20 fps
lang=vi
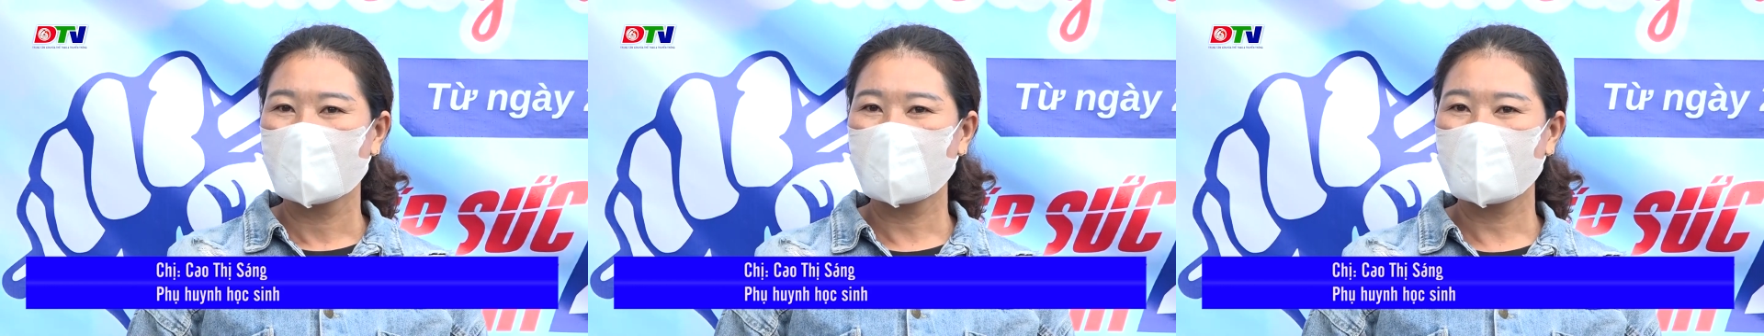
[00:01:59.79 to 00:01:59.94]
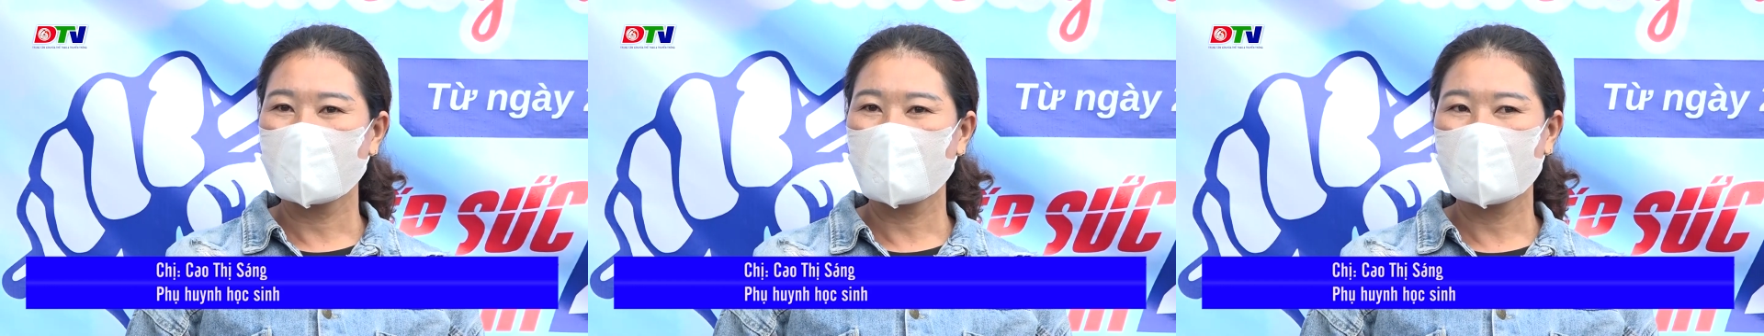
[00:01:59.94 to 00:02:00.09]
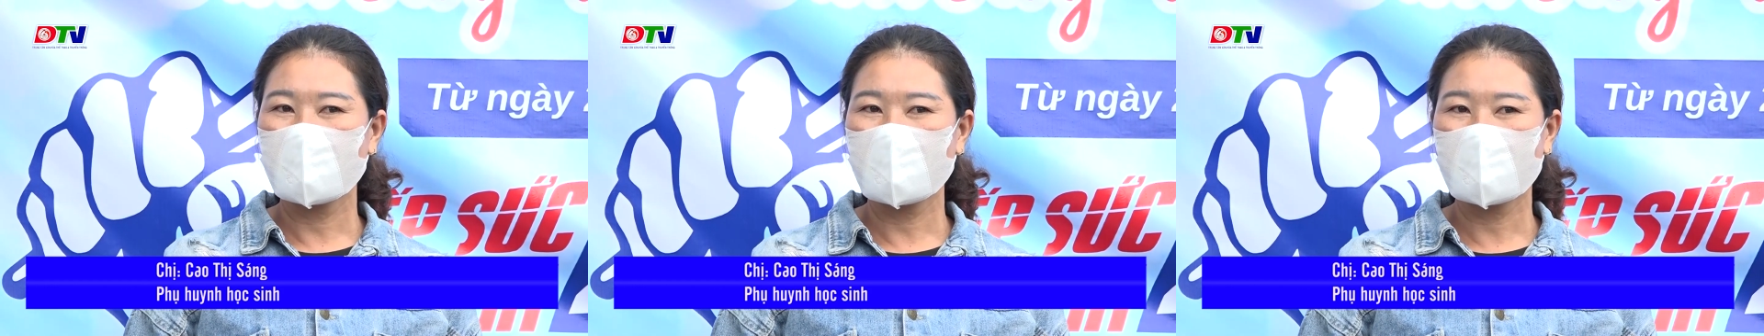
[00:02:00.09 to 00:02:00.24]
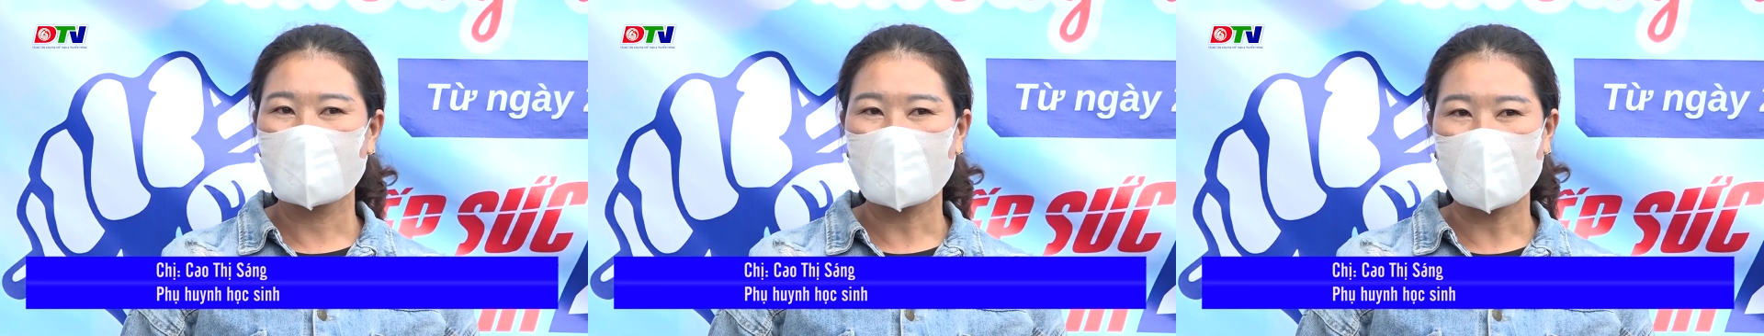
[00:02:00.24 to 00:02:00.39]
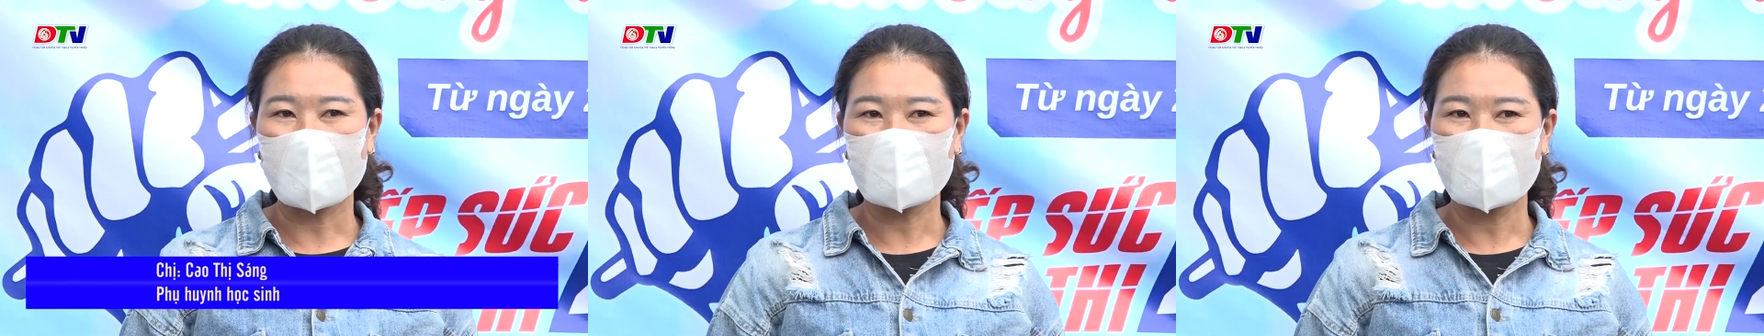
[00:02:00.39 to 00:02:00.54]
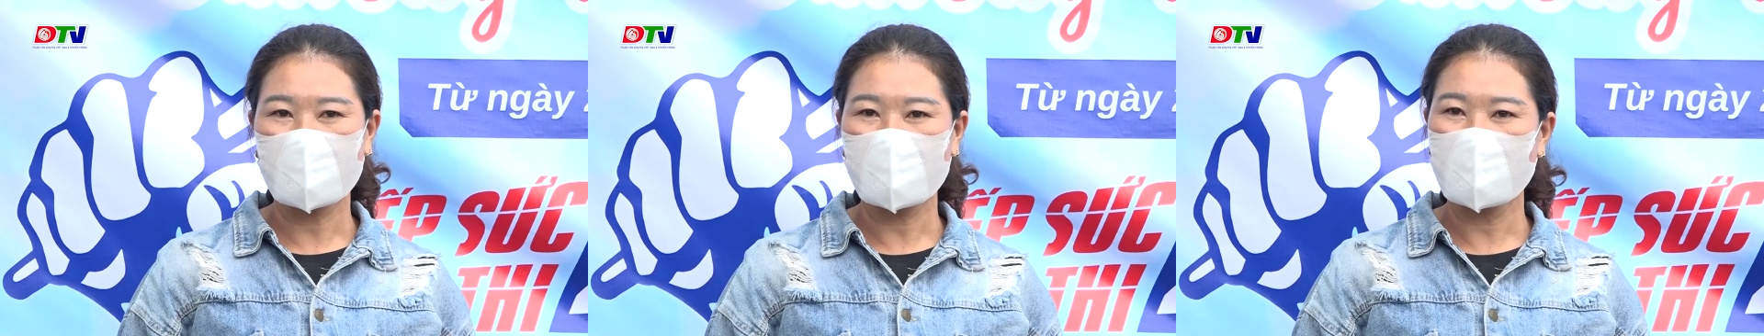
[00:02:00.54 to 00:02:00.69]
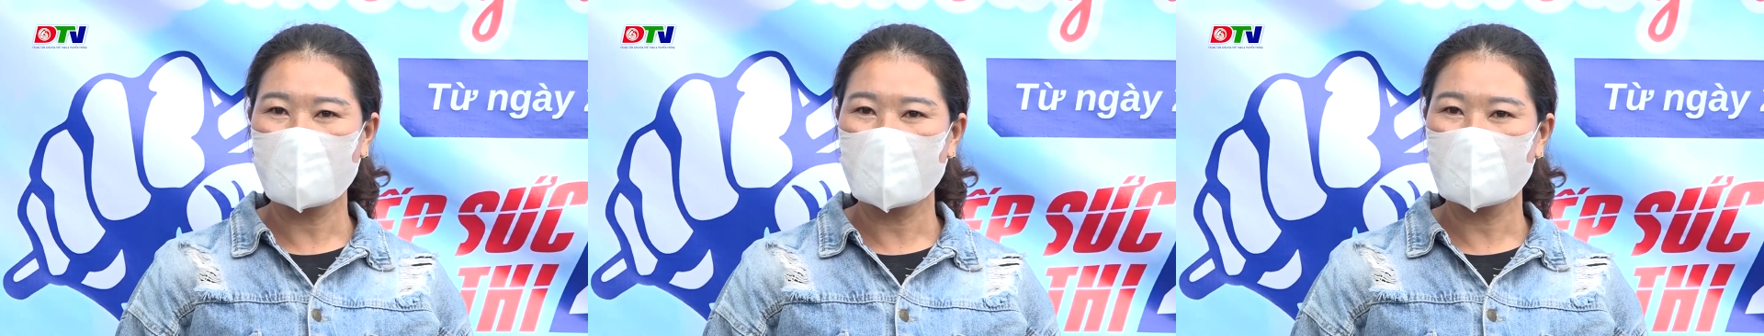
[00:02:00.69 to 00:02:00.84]
Mà các
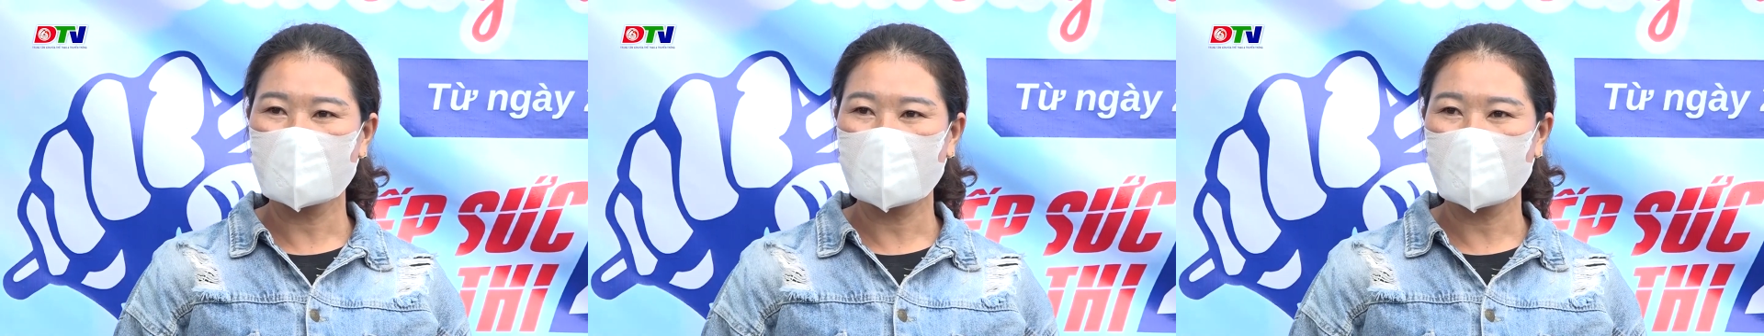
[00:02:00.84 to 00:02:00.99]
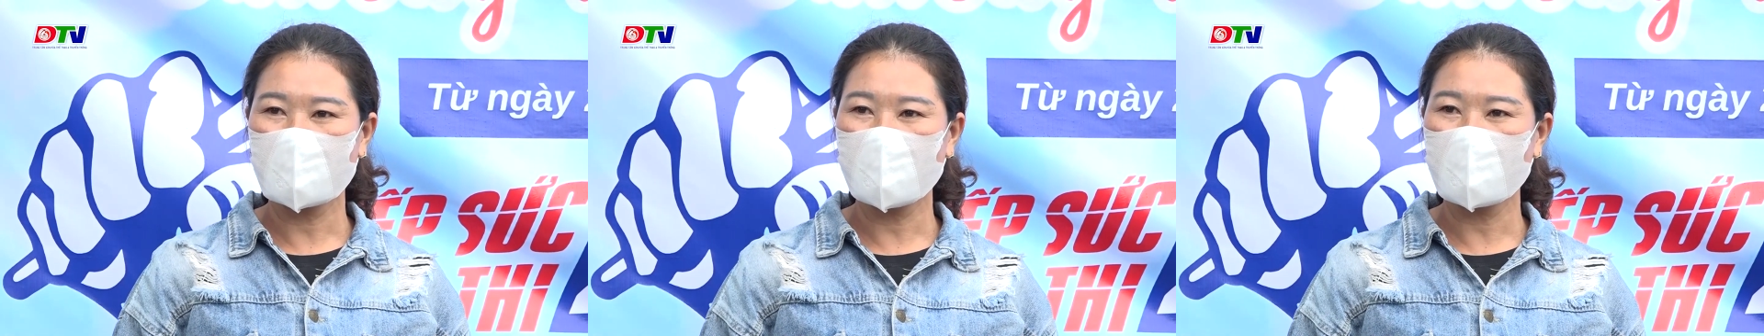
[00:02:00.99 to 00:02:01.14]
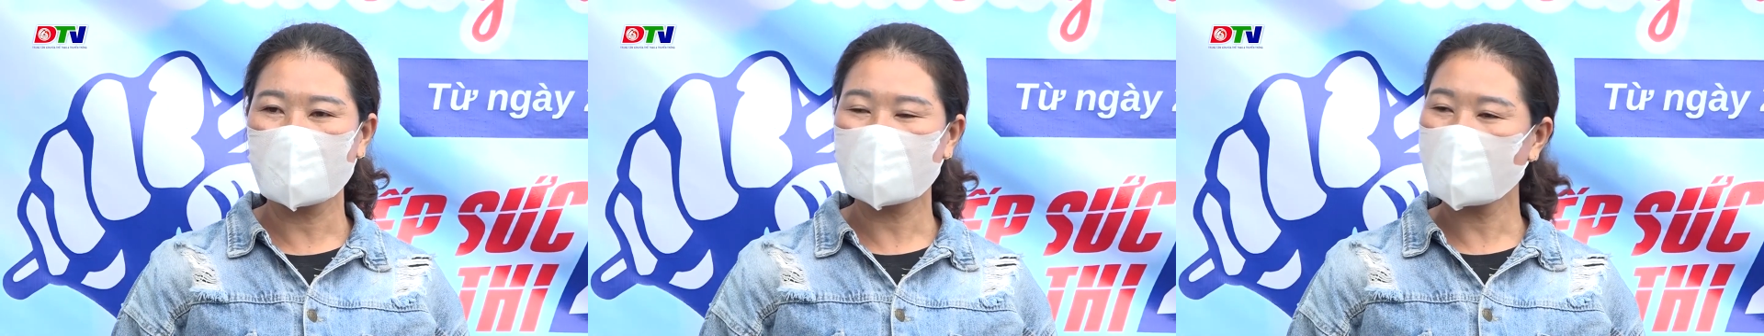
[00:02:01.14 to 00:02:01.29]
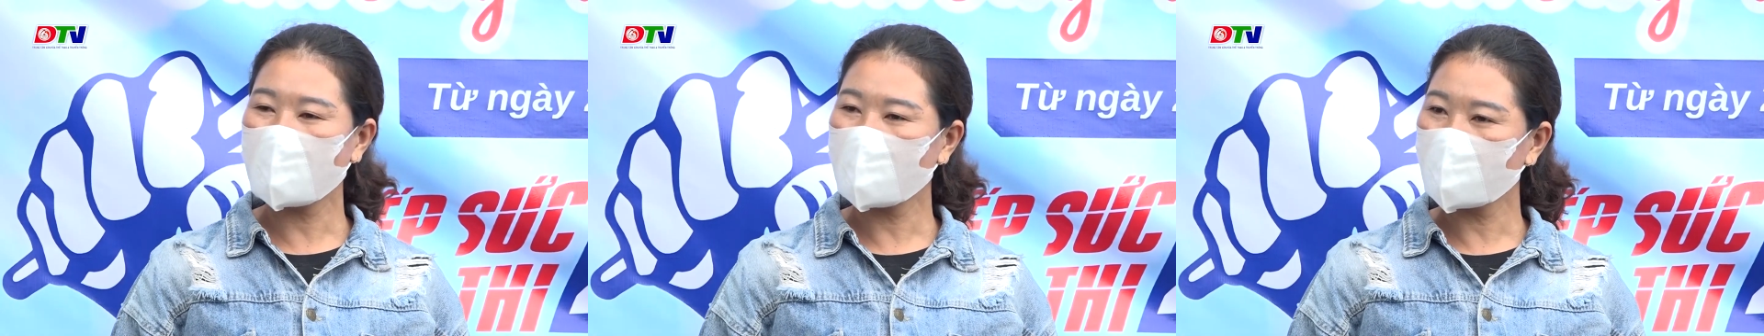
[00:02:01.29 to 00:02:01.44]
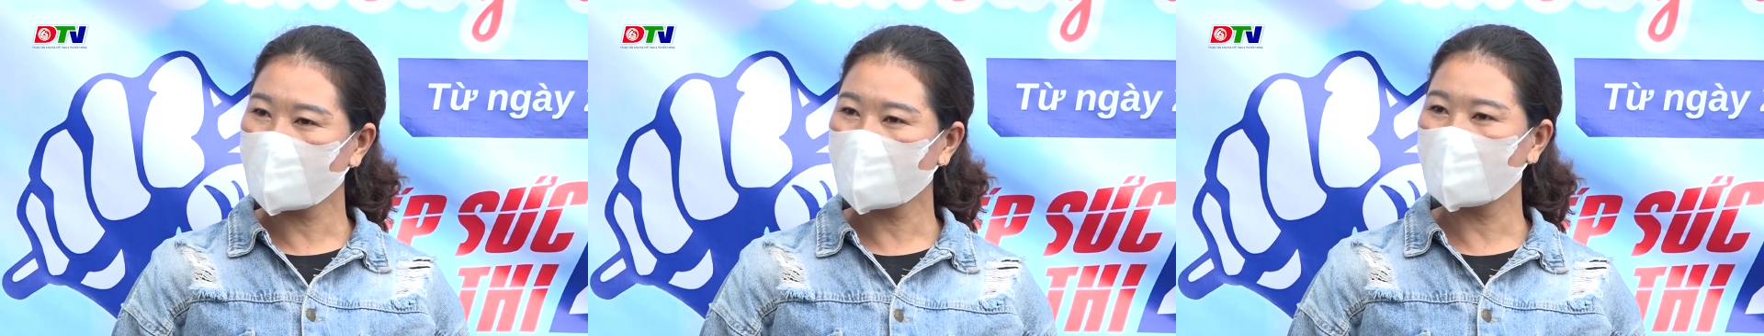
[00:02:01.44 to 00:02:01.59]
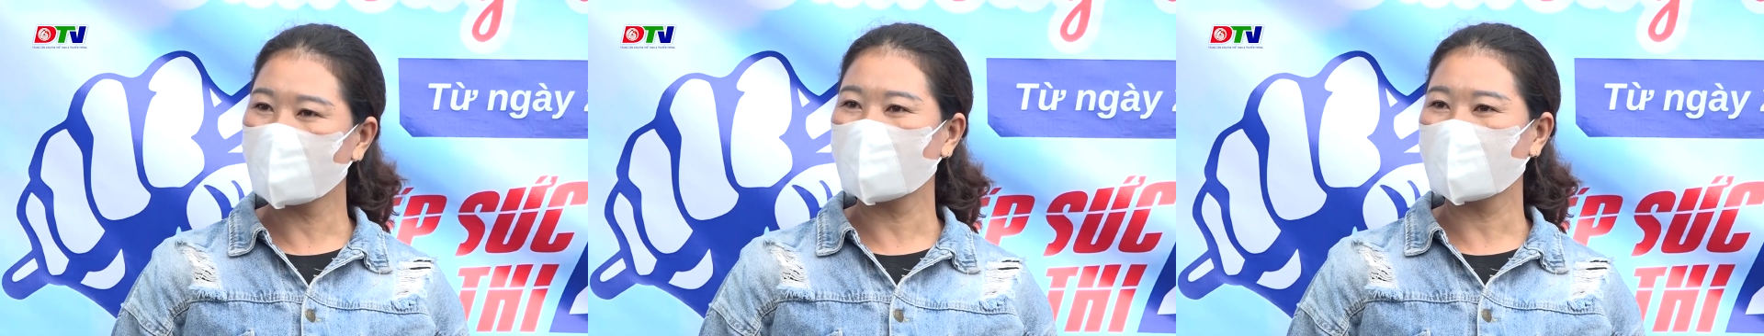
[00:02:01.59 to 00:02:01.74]
phụ huynh thì lúc đầu thì